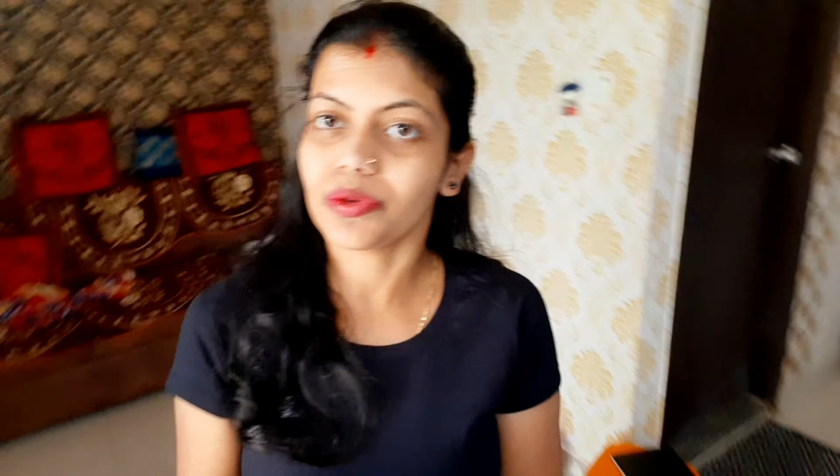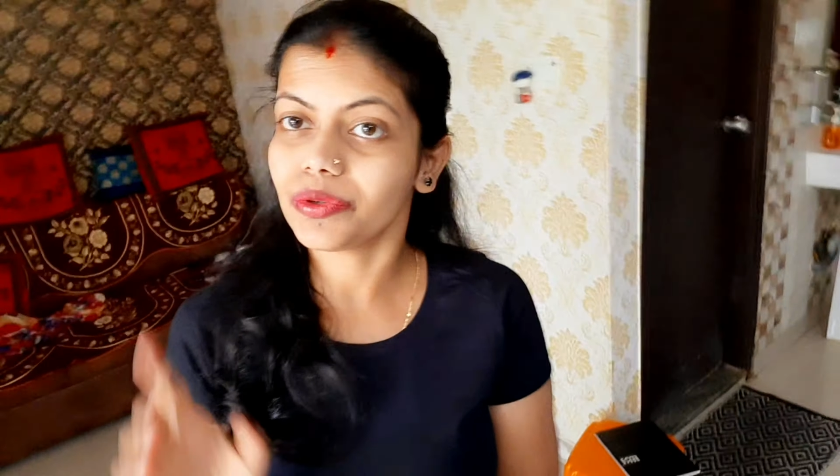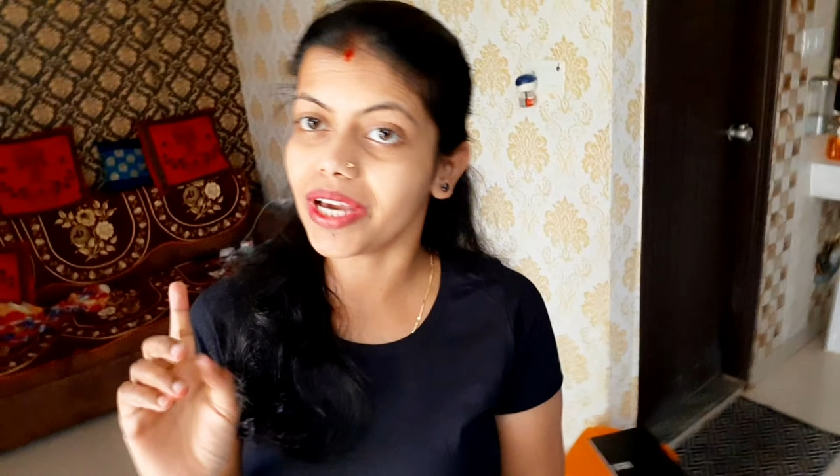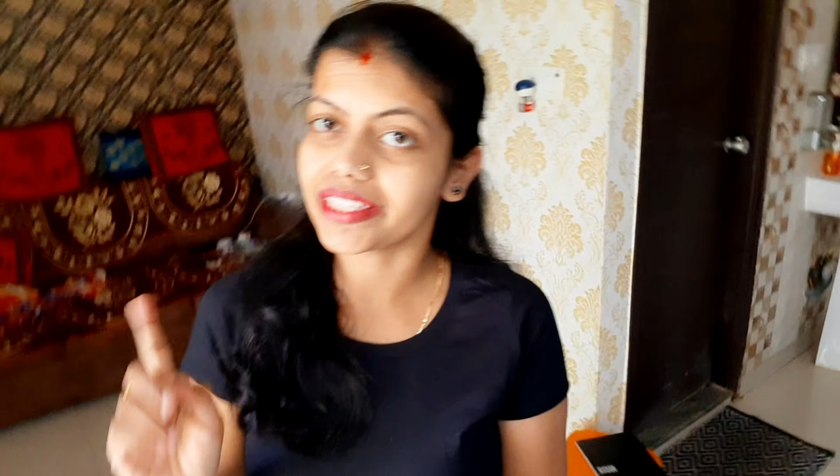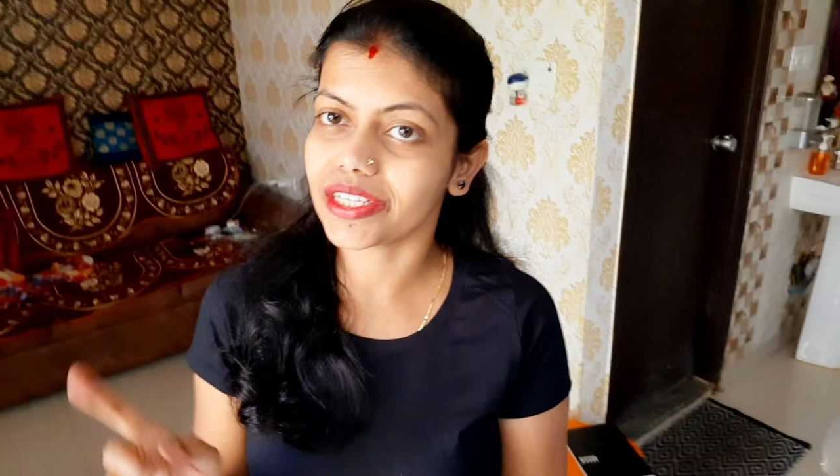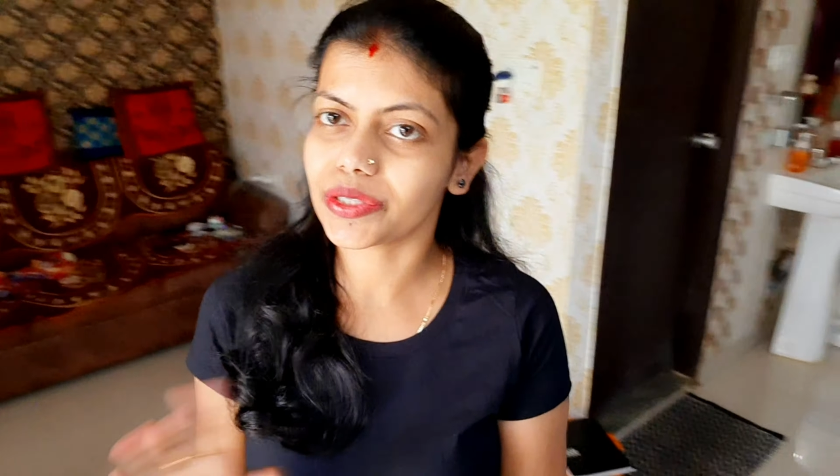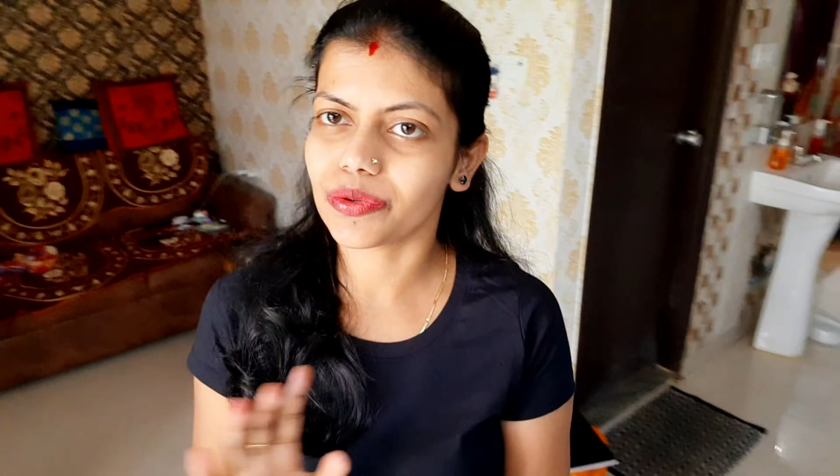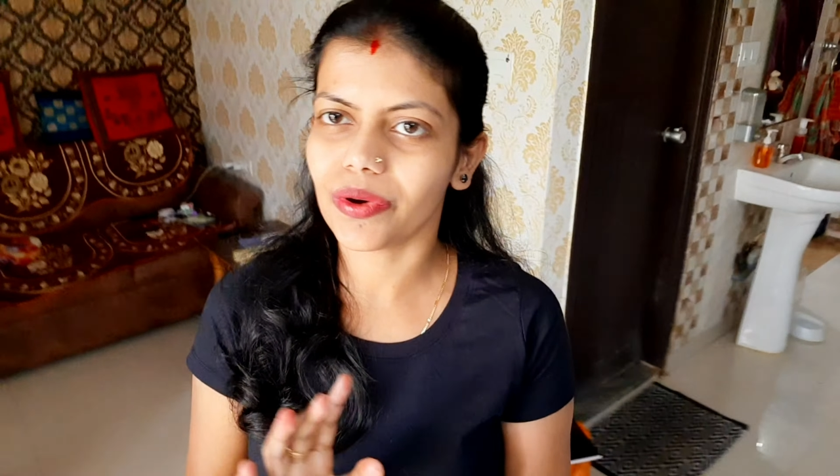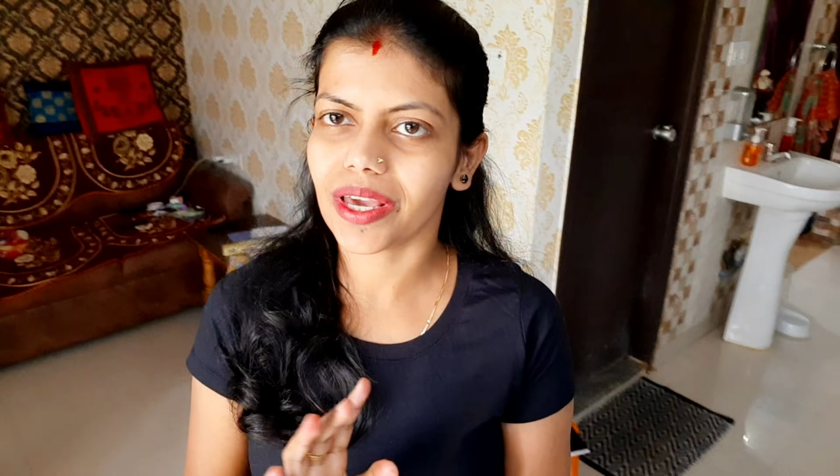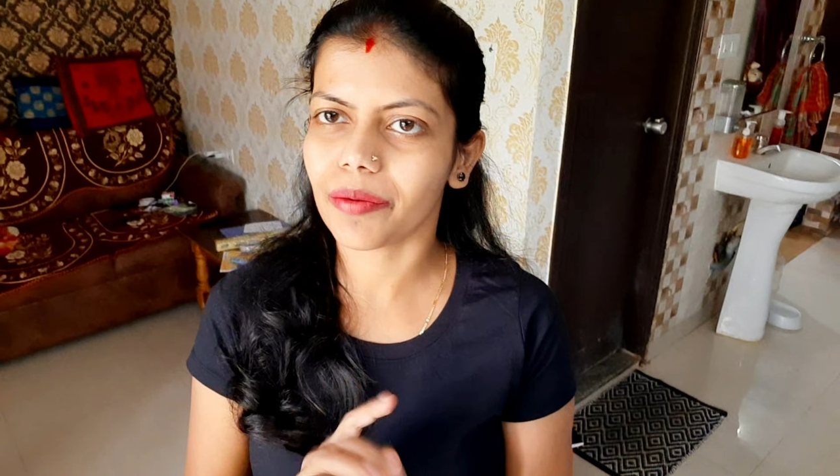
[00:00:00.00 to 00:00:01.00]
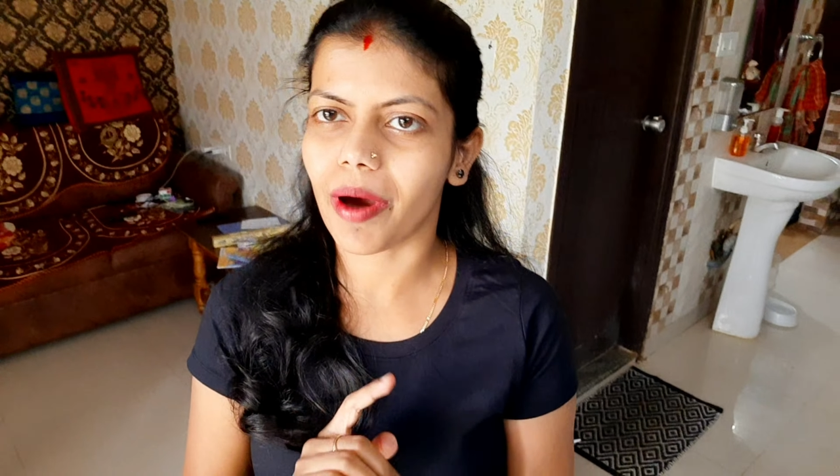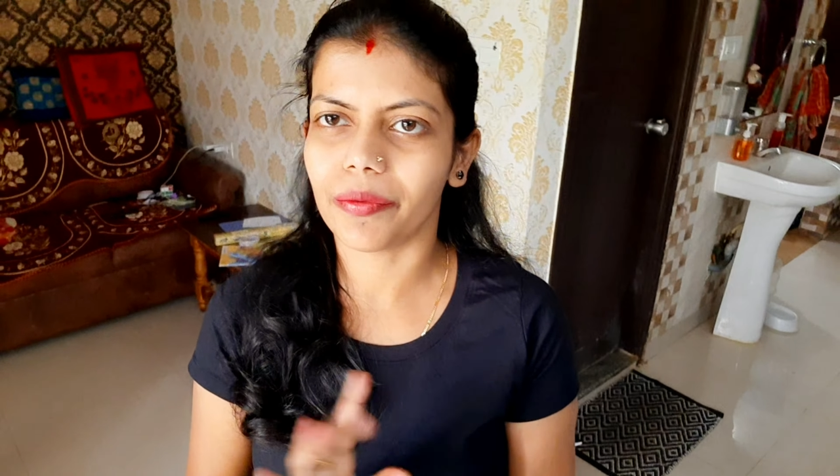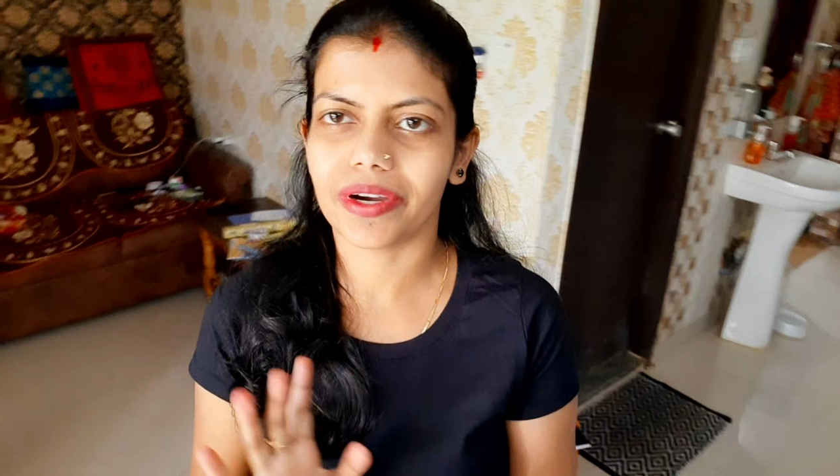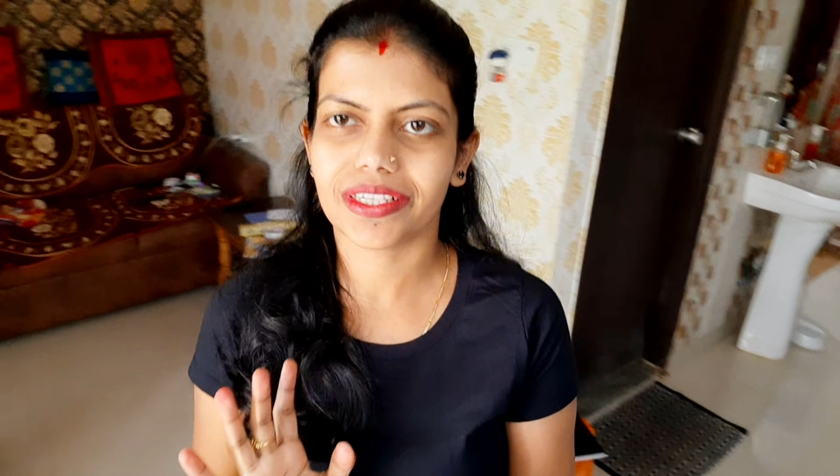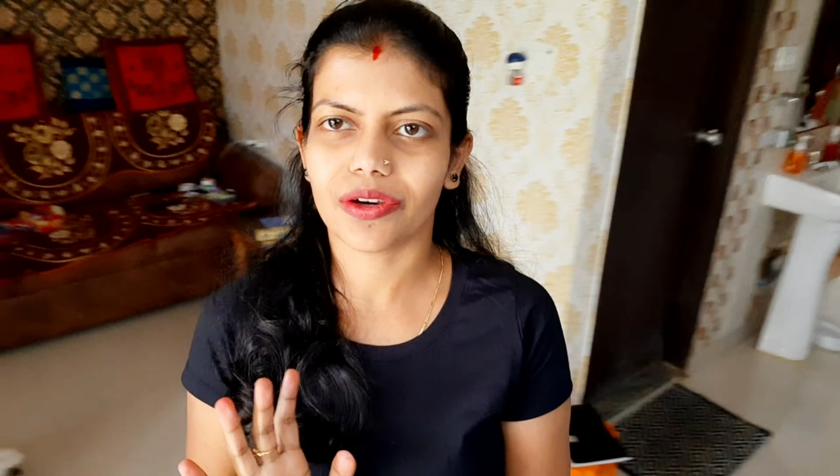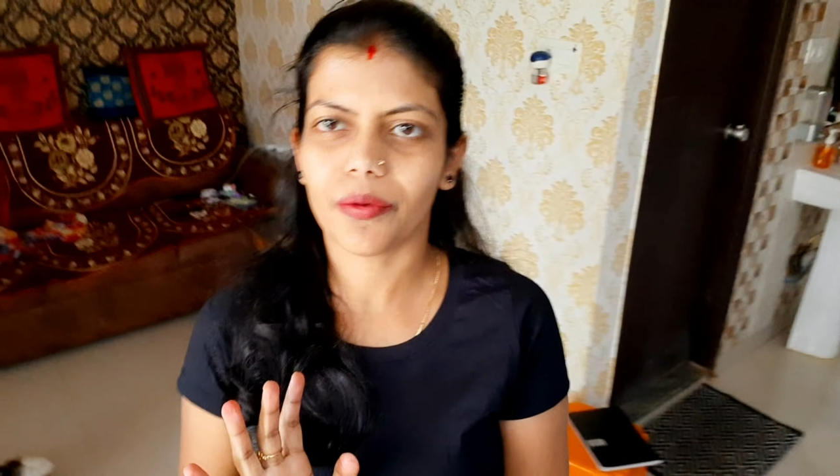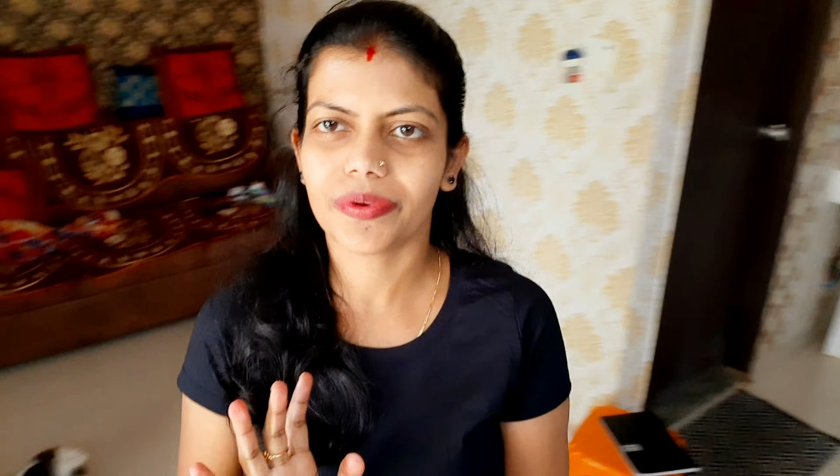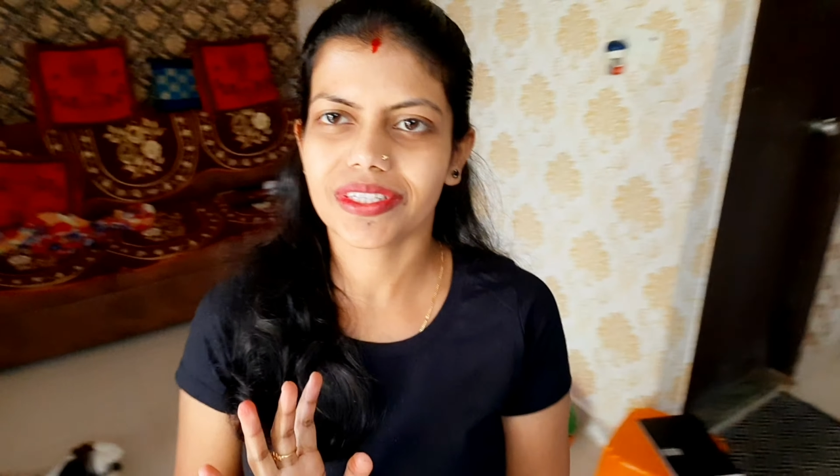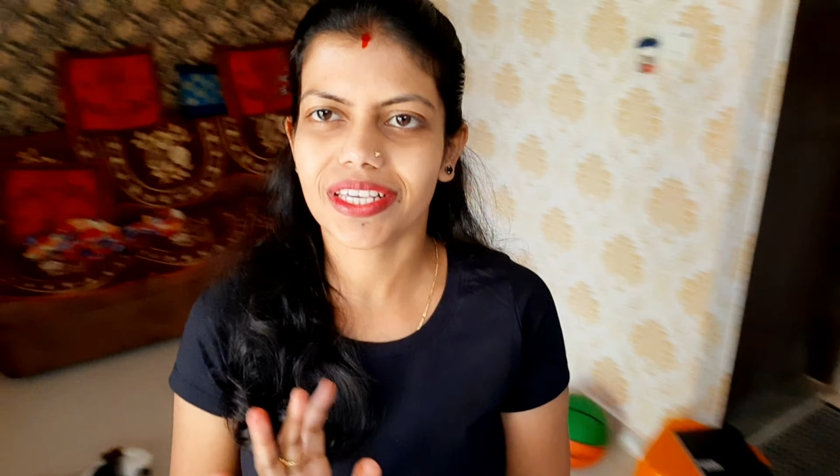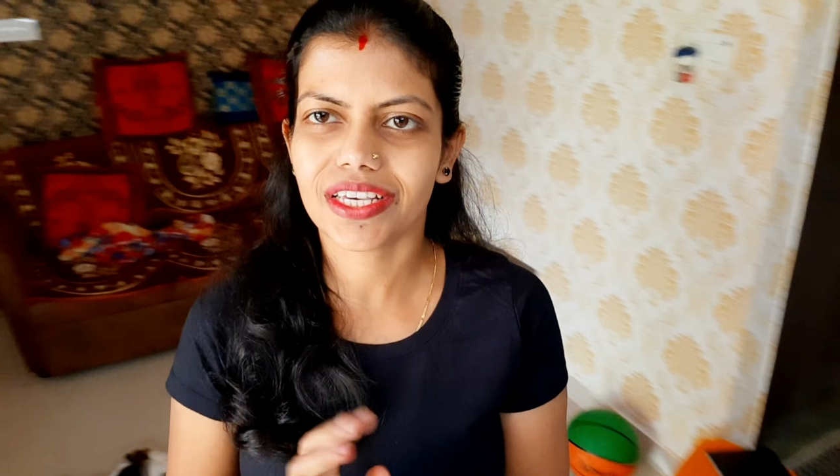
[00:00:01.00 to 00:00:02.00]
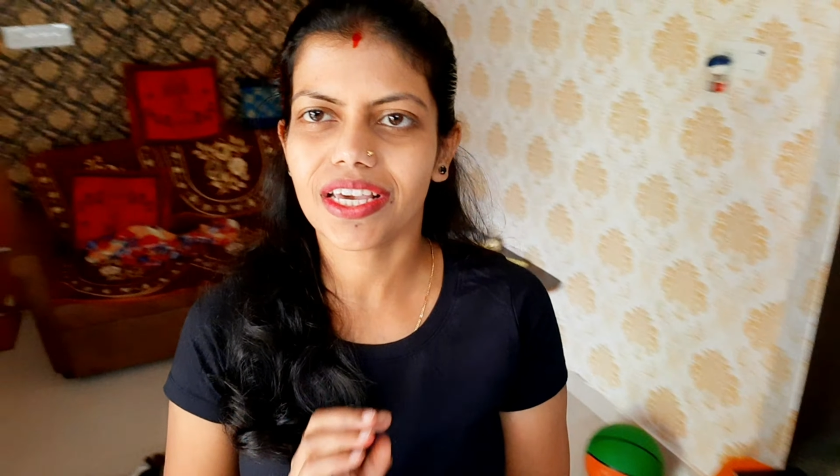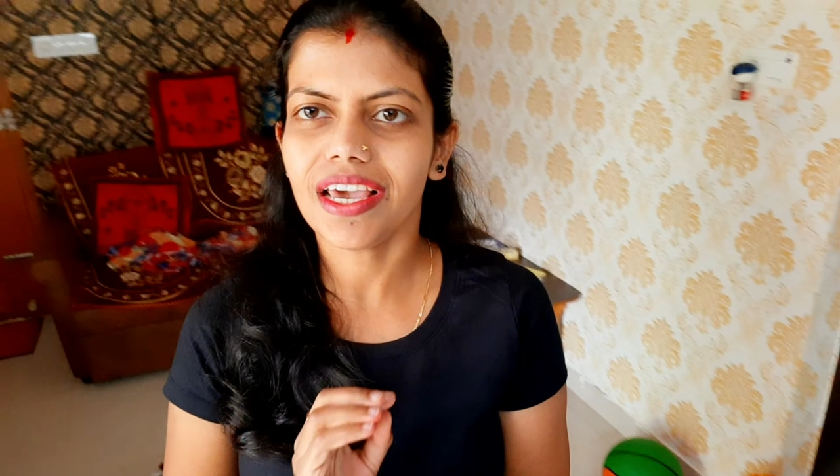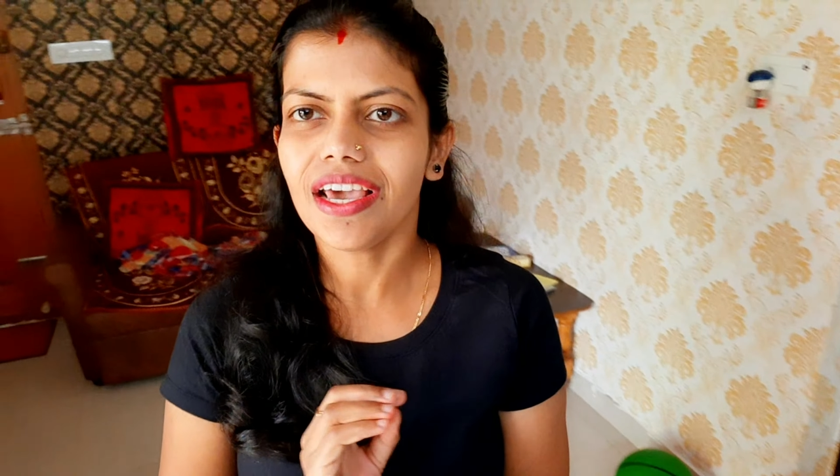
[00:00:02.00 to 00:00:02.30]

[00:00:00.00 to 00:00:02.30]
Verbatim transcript: সোনু গেছে স্কুলে বাবু গেছে অফিসে